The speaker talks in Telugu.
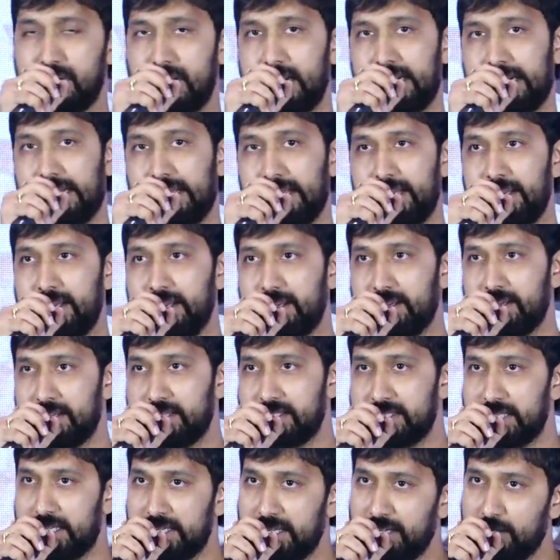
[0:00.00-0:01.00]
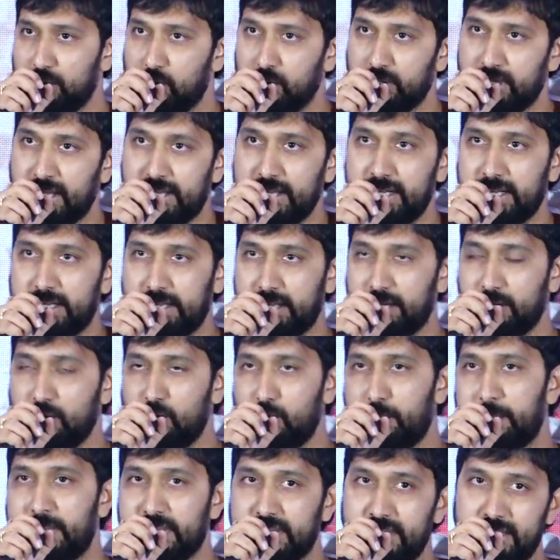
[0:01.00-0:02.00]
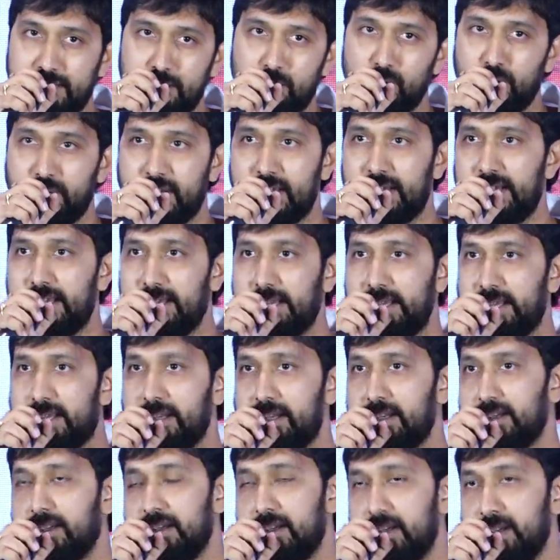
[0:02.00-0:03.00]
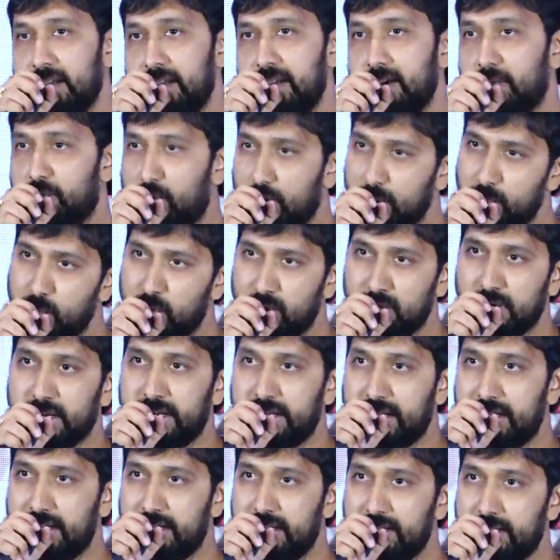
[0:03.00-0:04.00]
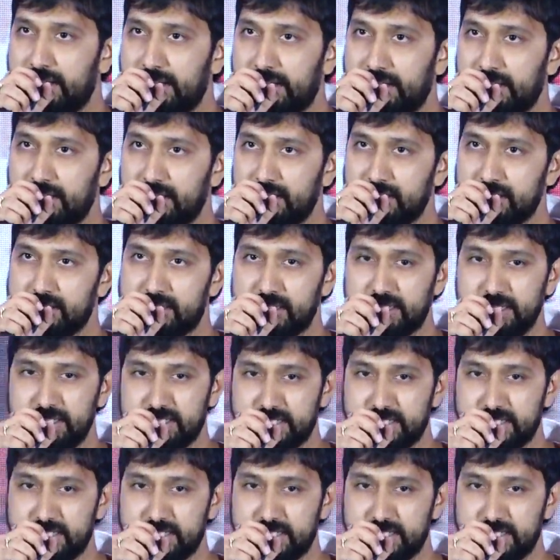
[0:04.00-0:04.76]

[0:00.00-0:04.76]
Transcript: అంటే జనరల్గా ఒక డైరెక్టర్కి ఒక పెద్ద హీరోకి వెళ్ళి వన్ మోర్ అడగాలంటే చిన్న